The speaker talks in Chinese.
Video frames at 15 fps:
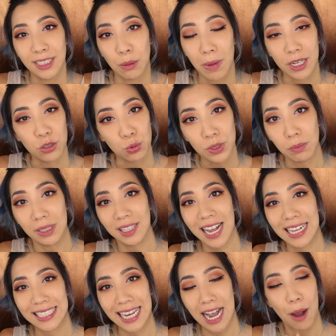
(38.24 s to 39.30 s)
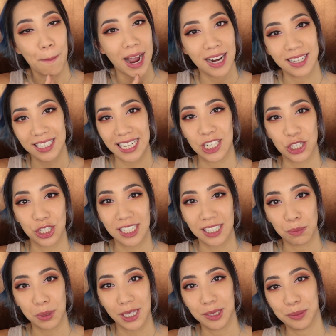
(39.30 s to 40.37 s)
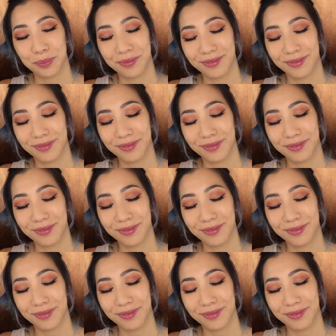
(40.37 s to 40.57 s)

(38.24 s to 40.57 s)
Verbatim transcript: 满足你们大家拍的这一支影片，